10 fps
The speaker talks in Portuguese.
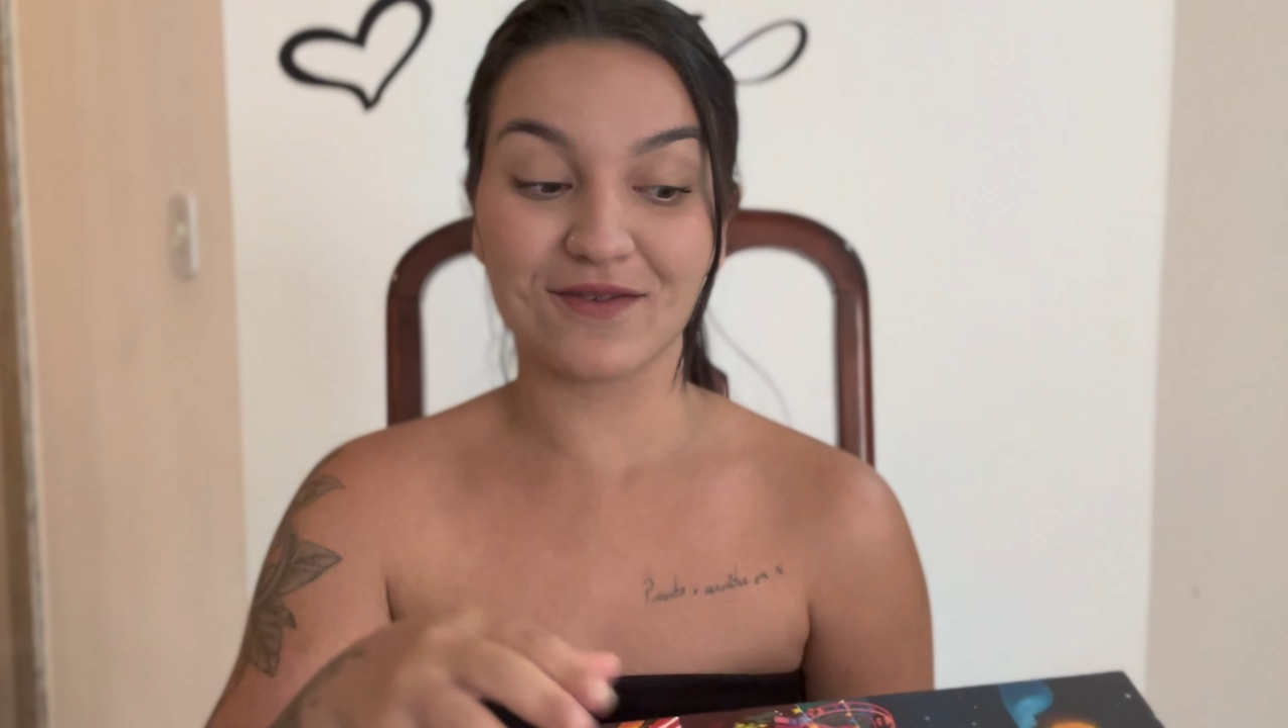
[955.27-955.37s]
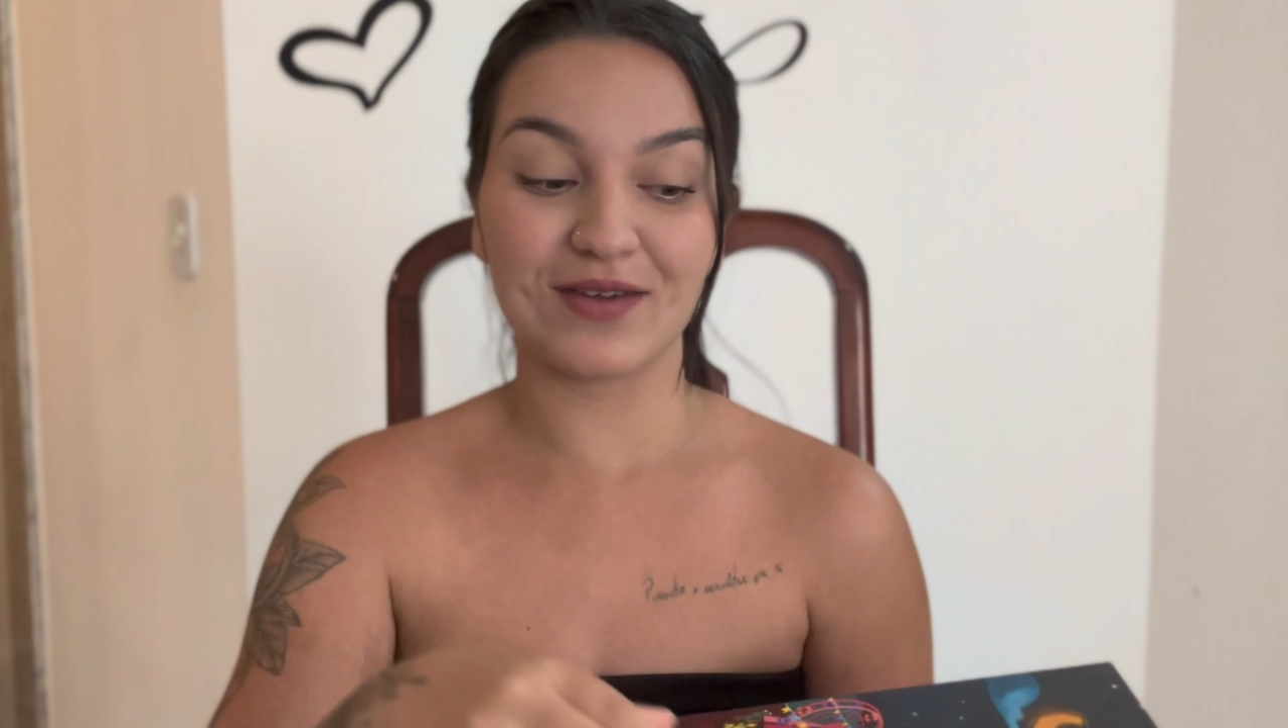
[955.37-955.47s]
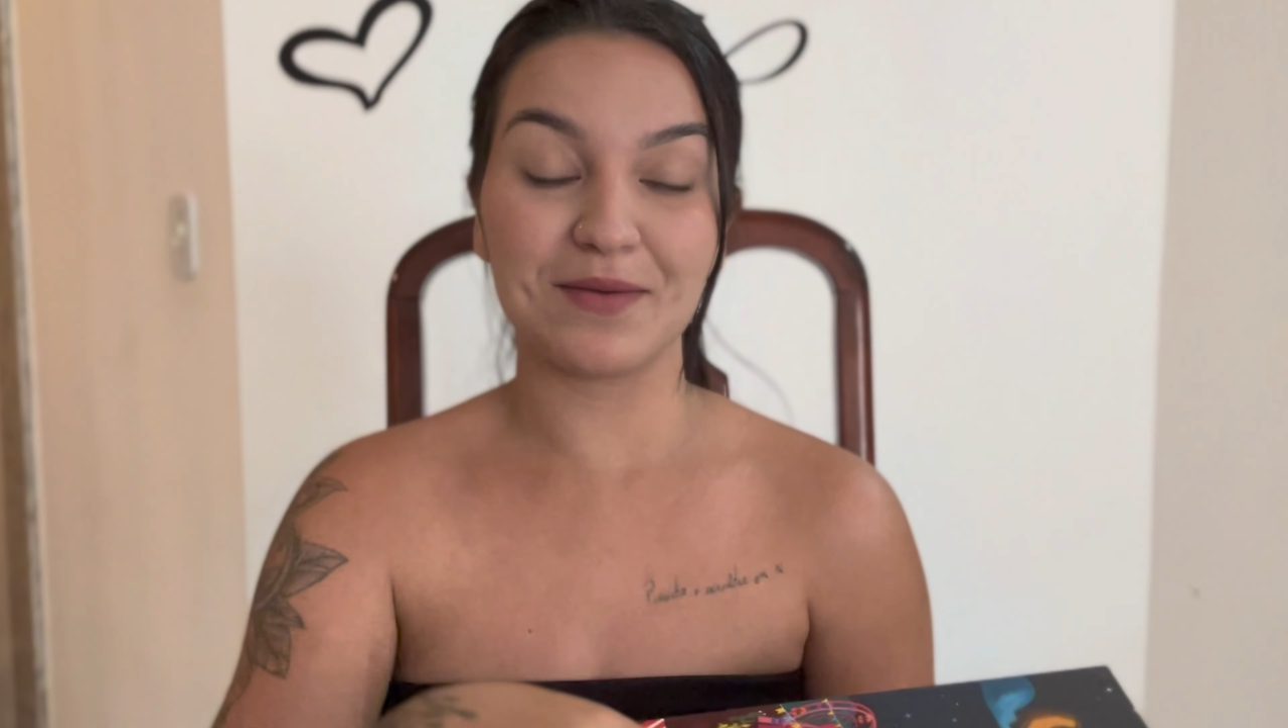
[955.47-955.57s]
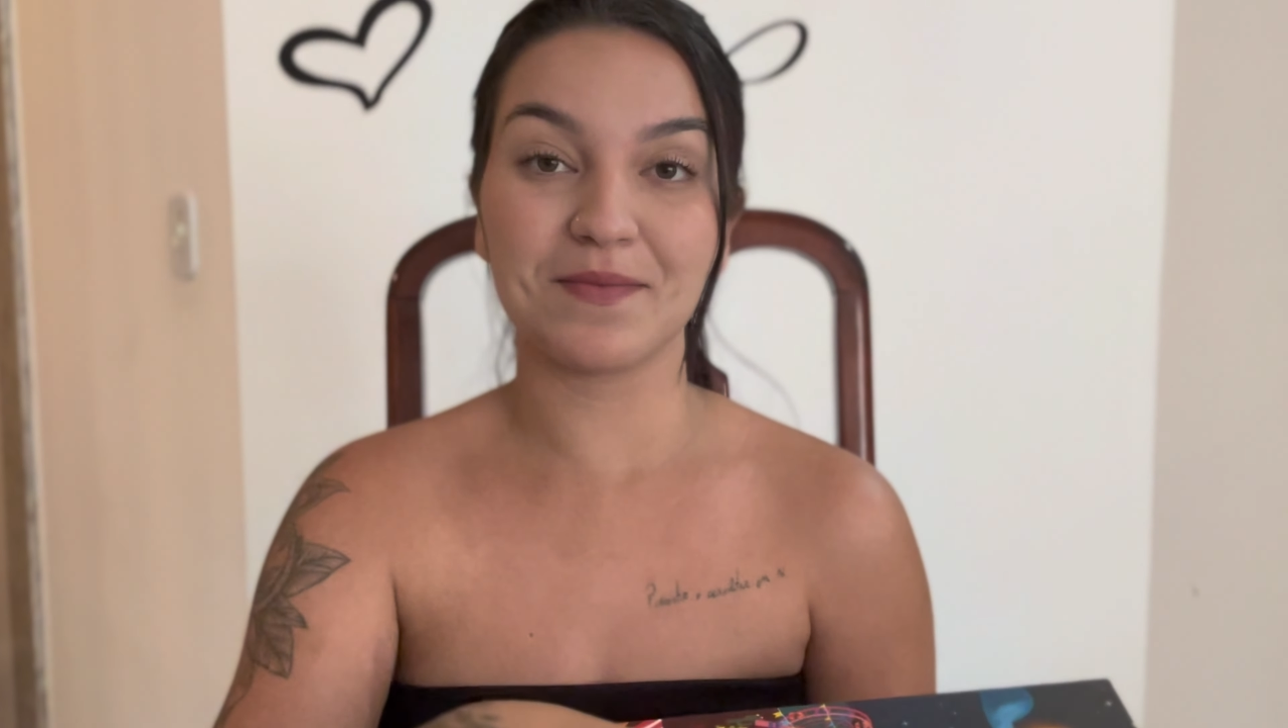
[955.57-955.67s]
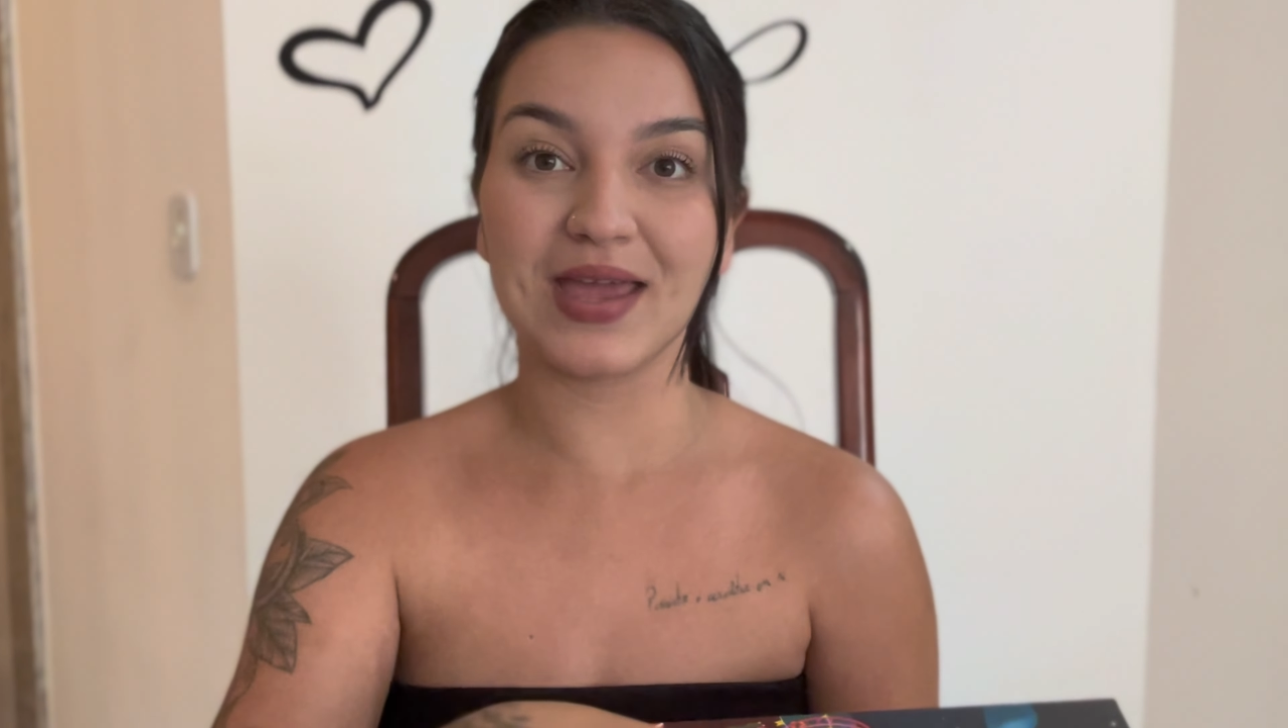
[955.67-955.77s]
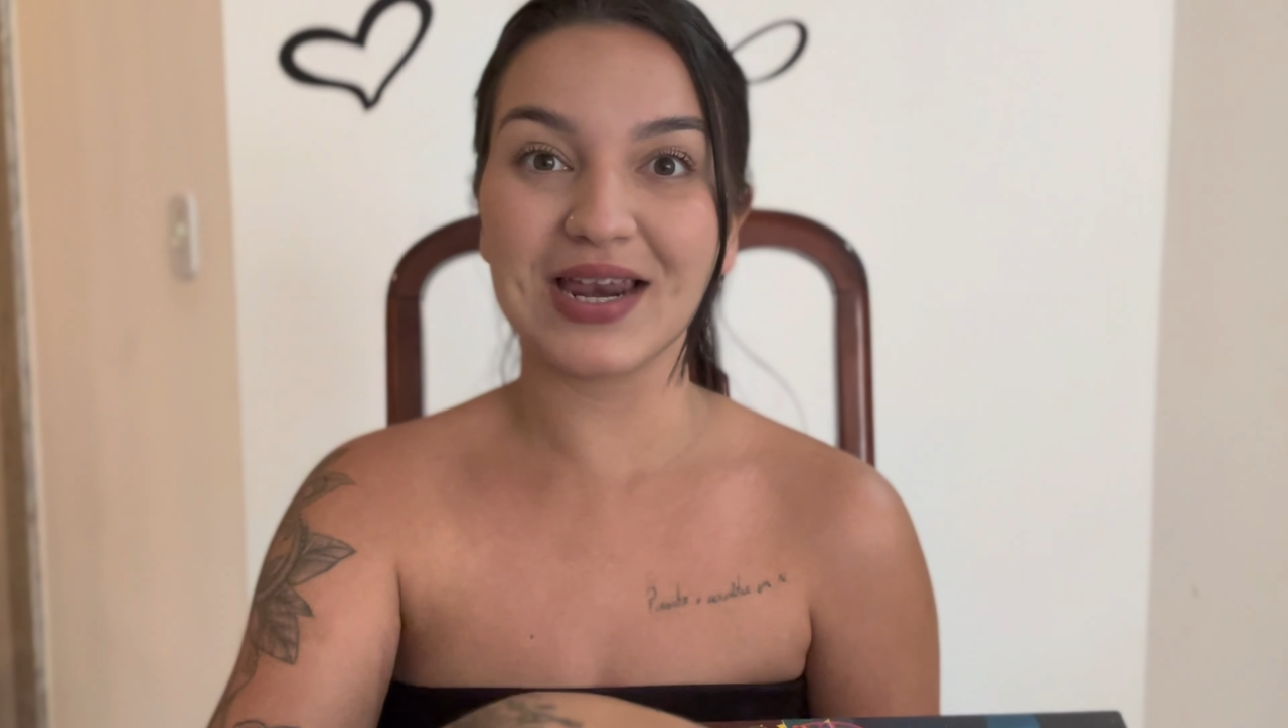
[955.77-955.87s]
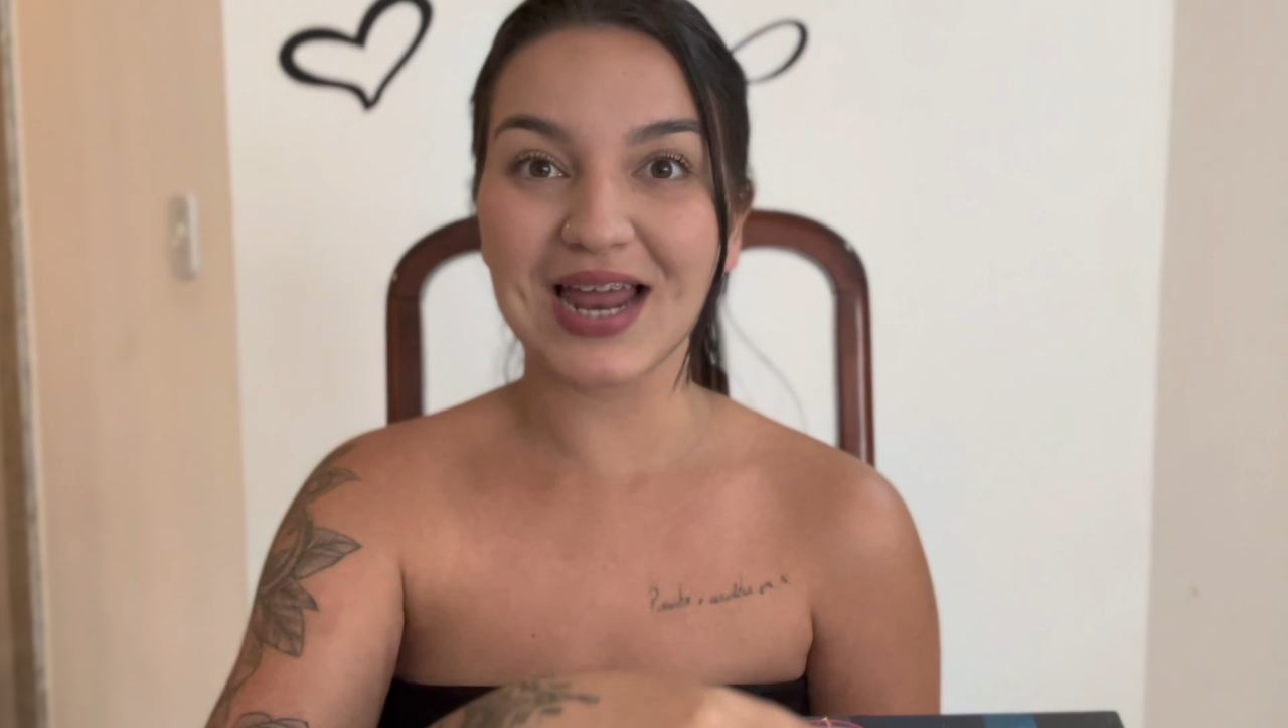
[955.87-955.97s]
vem bem